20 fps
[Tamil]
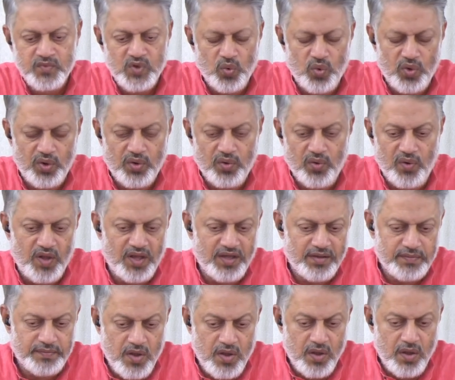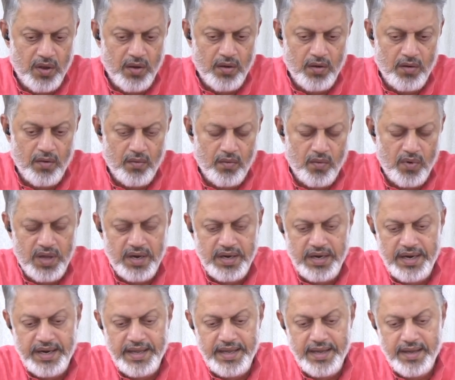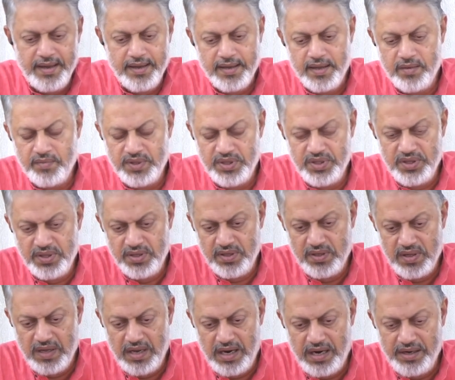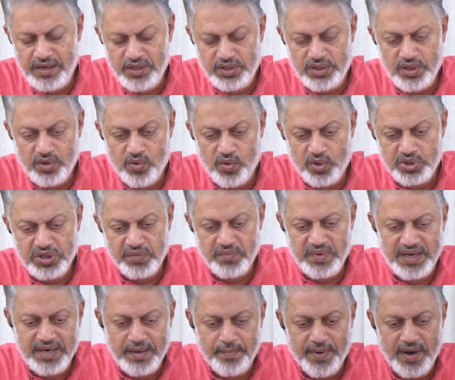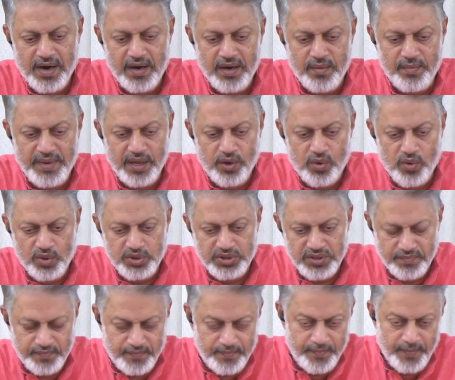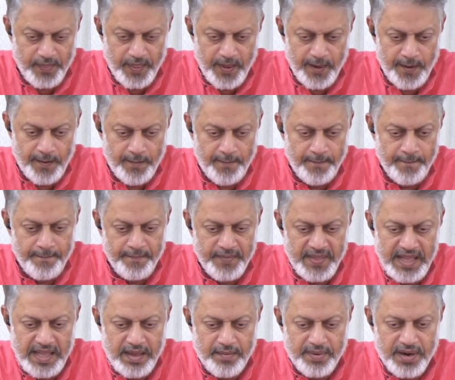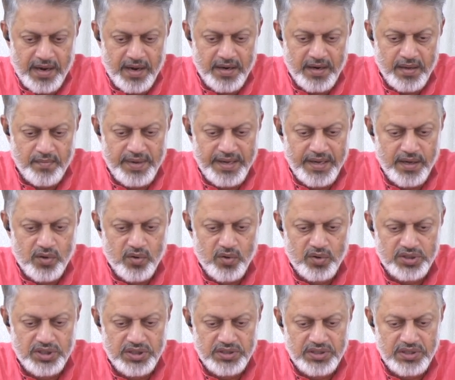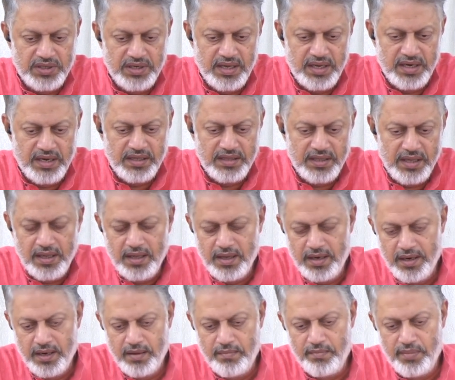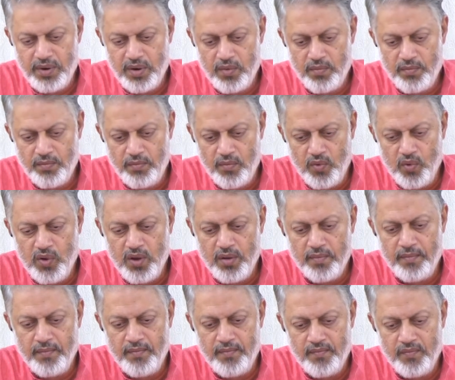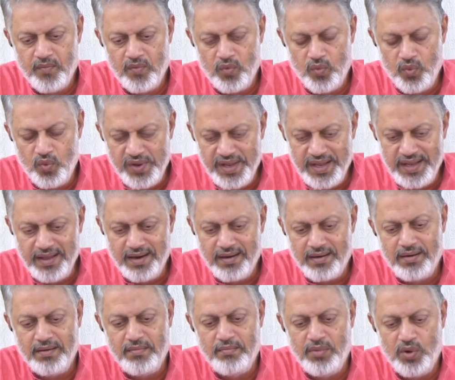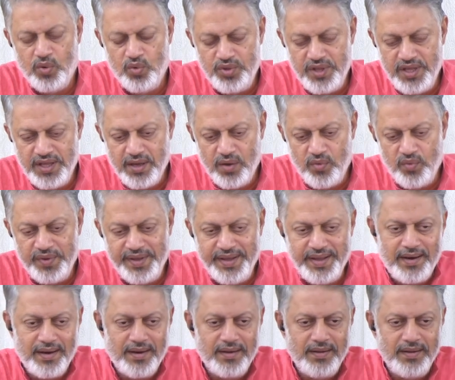உள்ளுக்குள்ள உடனடியாக வந்து அடுத்த கோஷமான பிராணமய கோஷம் பிராணமய கோஷத்தினால தான் நம்ம முகம் உயிர் பௌதீக உயிர்